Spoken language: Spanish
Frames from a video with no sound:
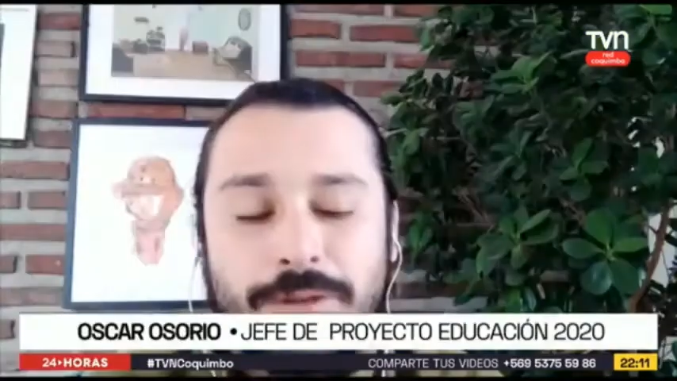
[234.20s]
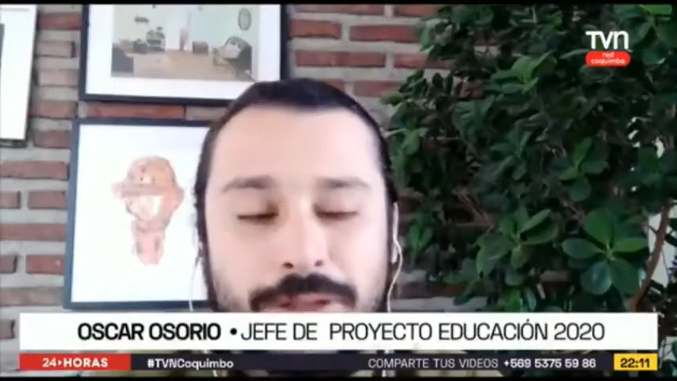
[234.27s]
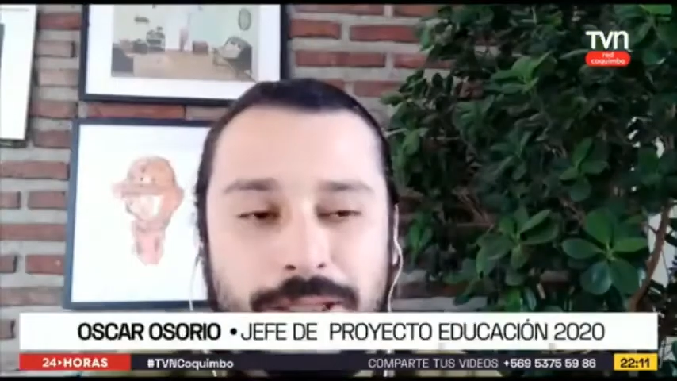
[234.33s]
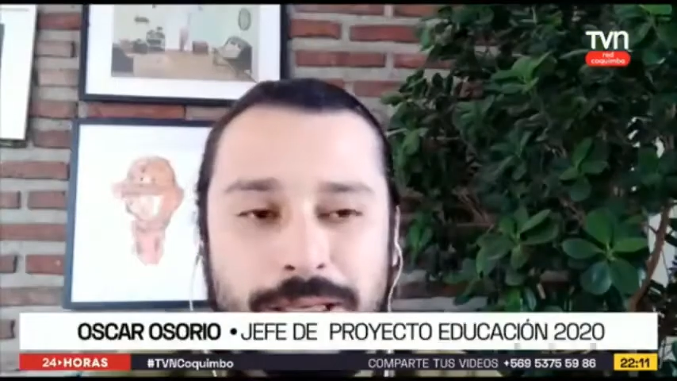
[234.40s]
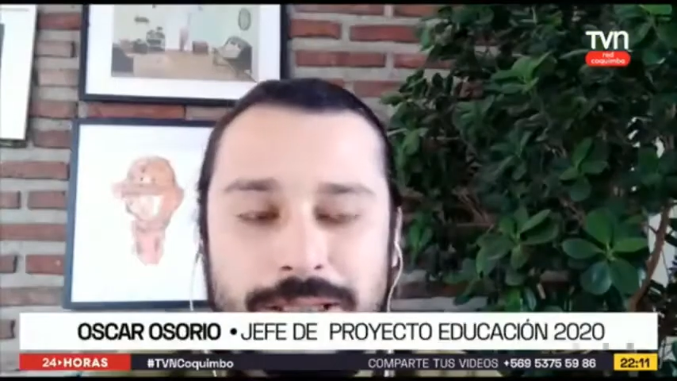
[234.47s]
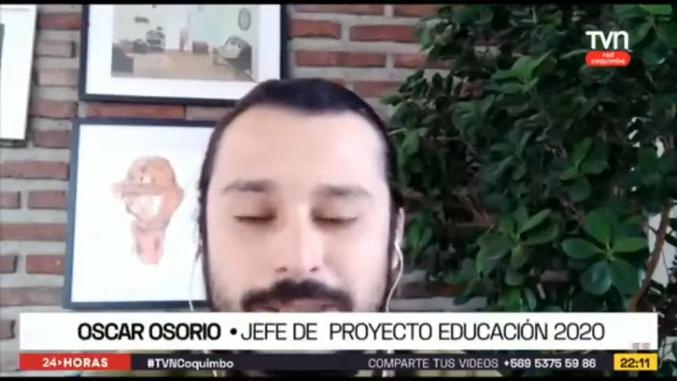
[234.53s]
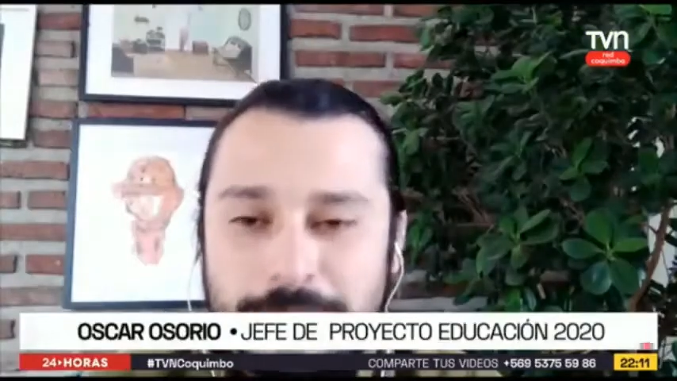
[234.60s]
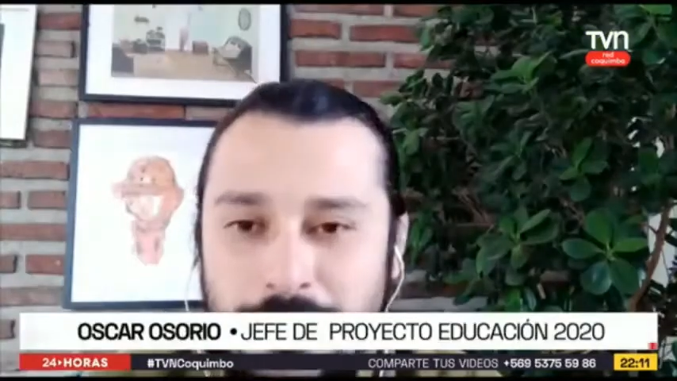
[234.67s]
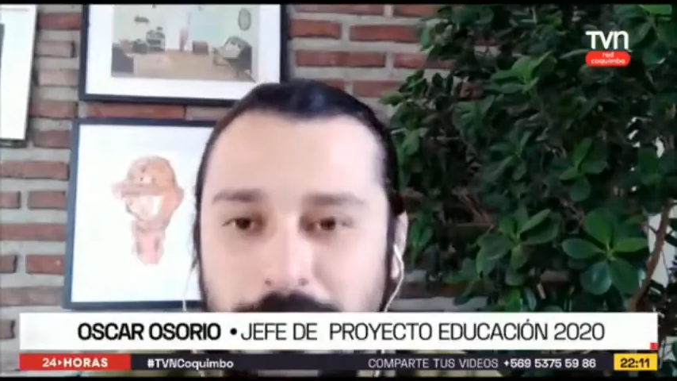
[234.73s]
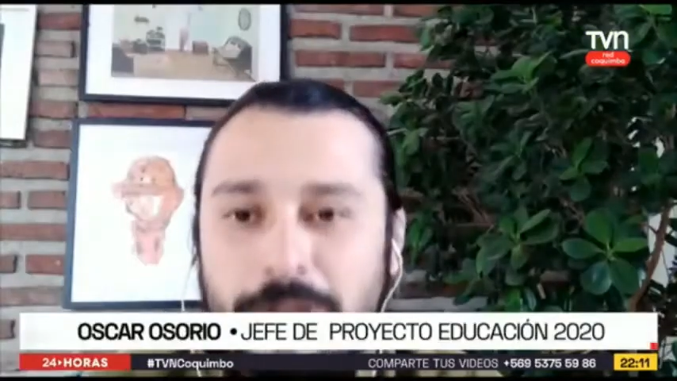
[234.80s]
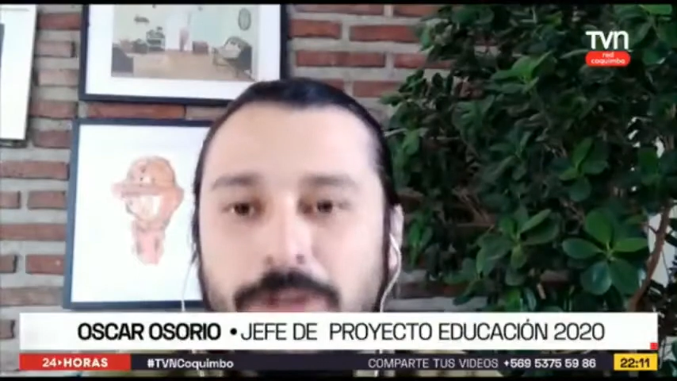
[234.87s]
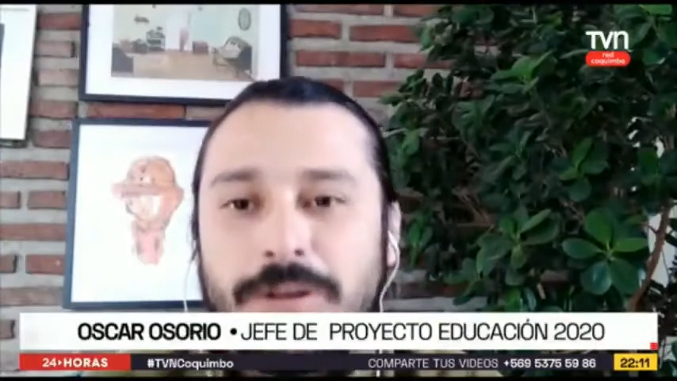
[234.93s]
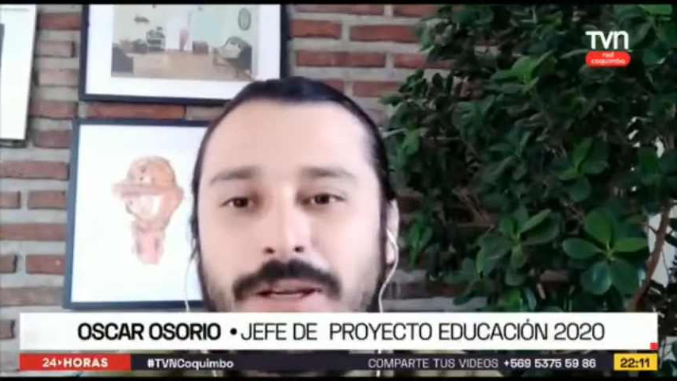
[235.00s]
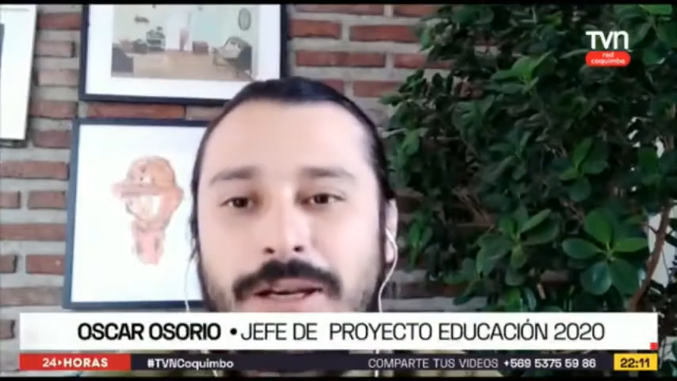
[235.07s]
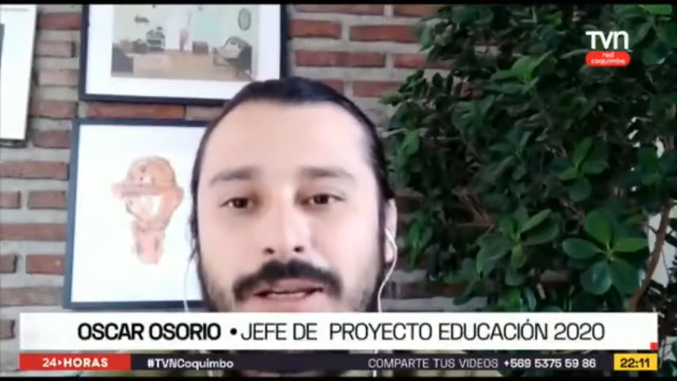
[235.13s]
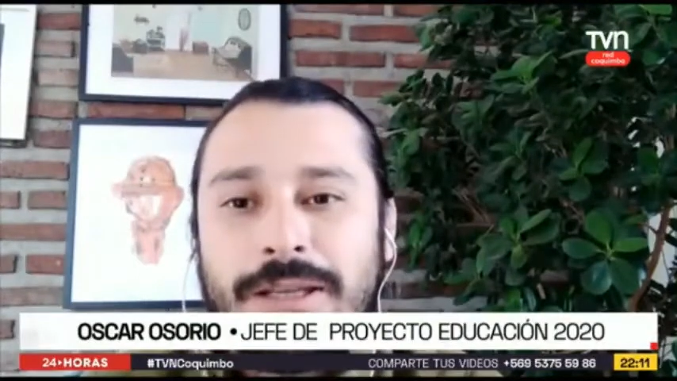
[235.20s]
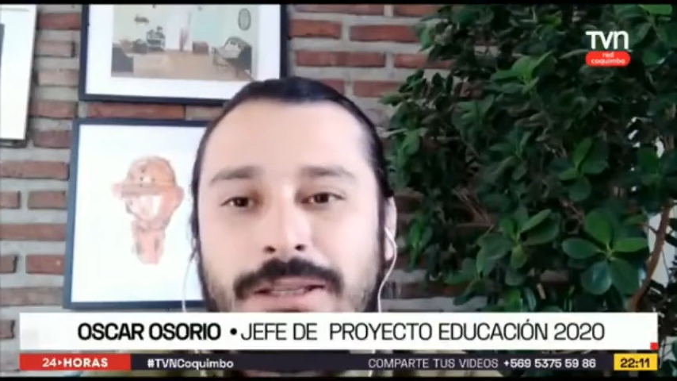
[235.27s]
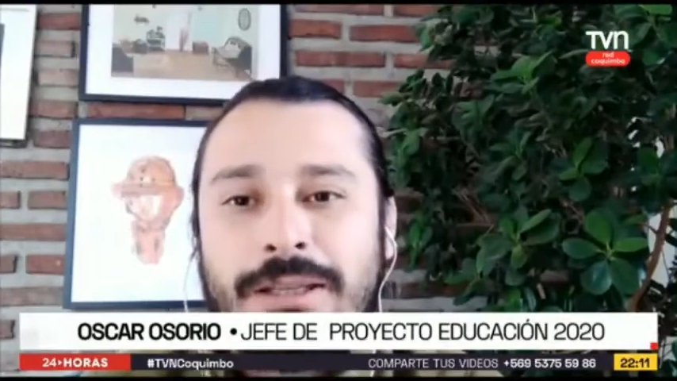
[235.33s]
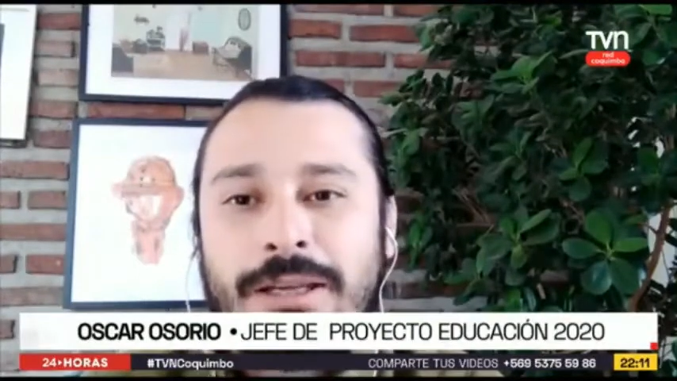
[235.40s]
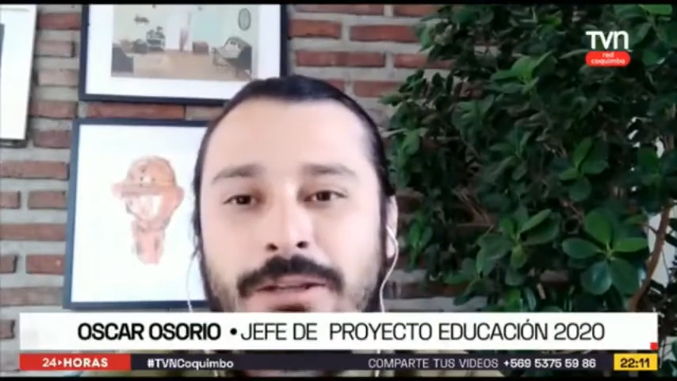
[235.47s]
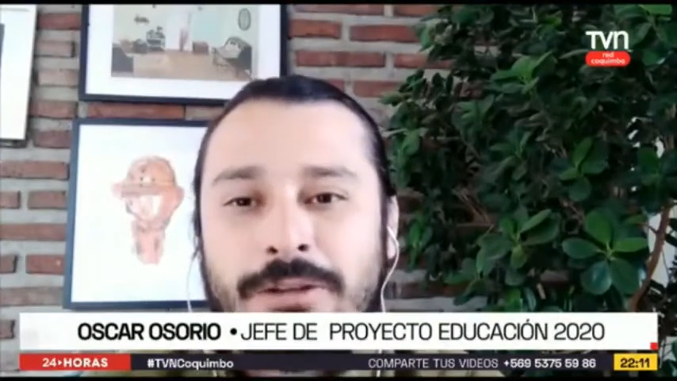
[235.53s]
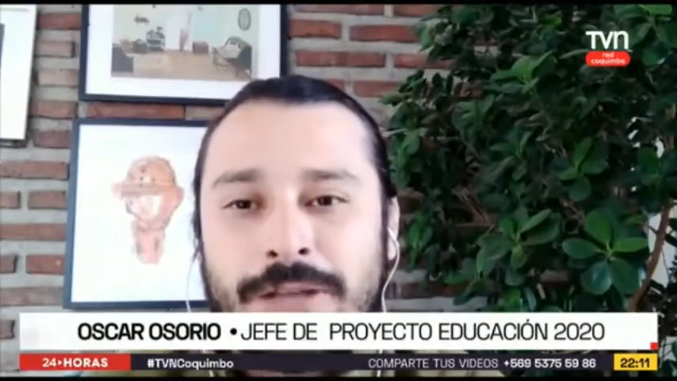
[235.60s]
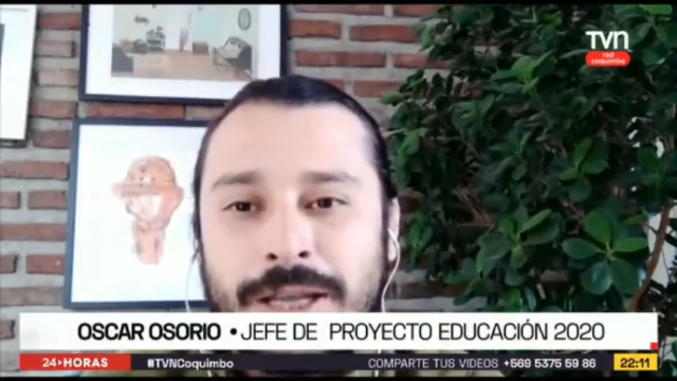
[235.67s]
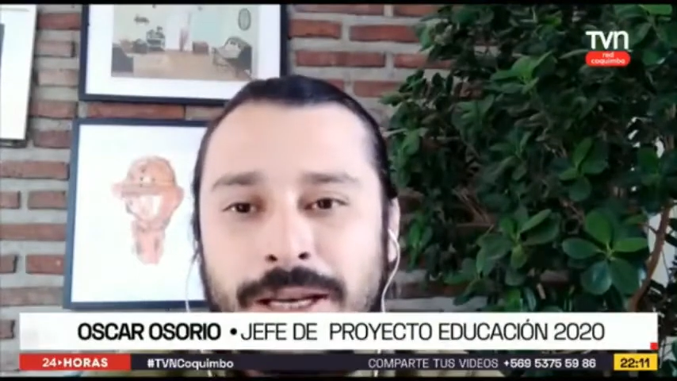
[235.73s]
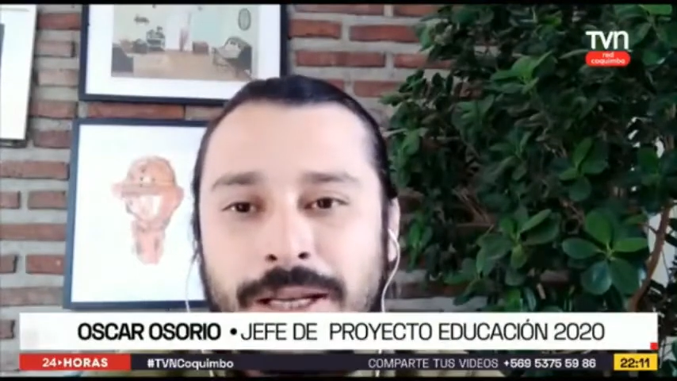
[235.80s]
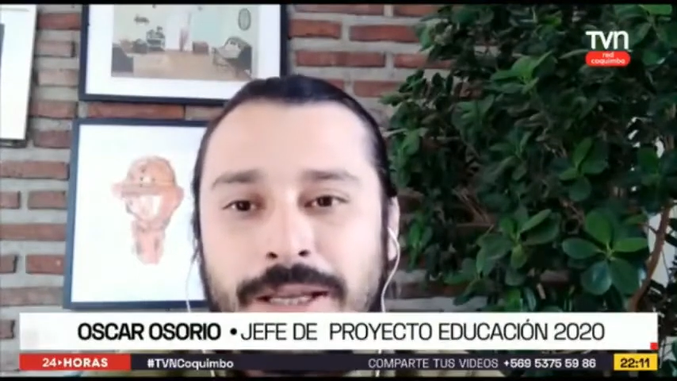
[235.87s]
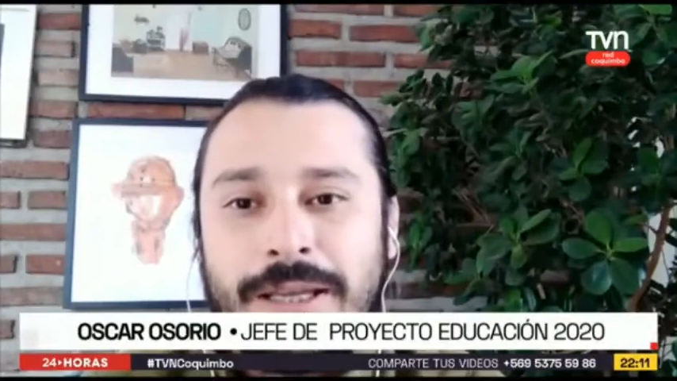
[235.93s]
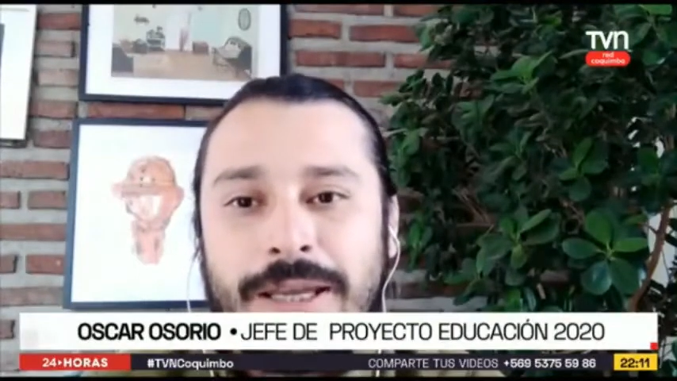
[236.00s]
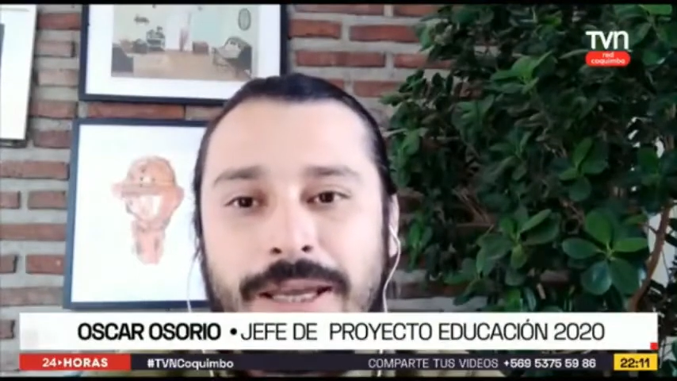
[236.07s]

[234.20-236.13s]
Fortalecimiento de redes territoriales